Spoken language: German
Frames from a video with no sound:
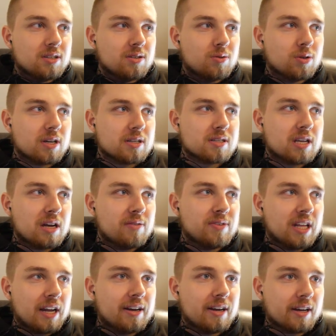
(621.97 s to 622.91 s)
Oder ist das irgendwie
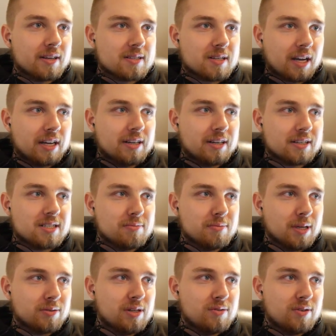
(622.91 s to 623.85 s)
ein anderes Rennen? Das sieht
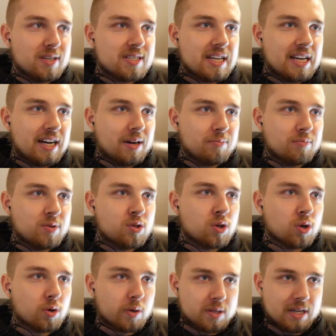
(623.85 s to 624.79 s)
mir auf jeden Fall sehr
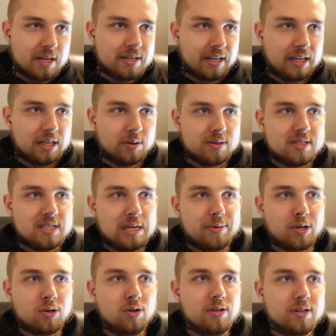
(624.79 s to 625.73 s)
Coruscantic aus Ja,
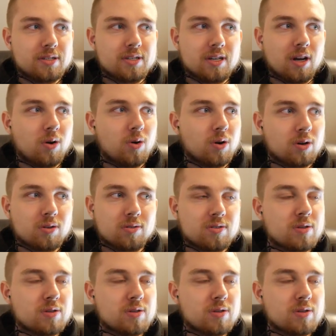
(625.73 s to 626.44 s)
aber könnte auch. Es